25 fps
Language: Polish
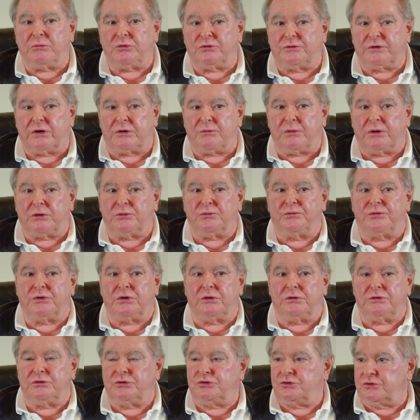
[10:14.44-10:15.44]
do zakładów
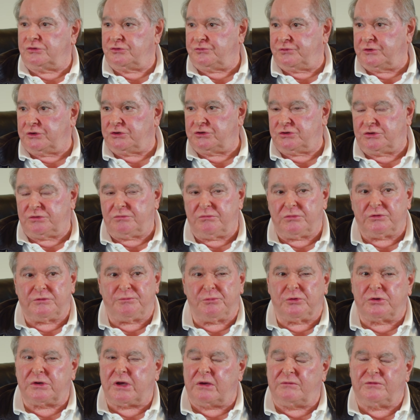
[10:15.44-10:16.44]
kiedyś Oświęcim,
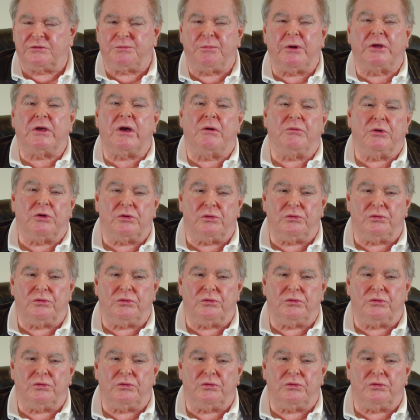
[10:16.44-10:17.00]
spotkałem wspaniałych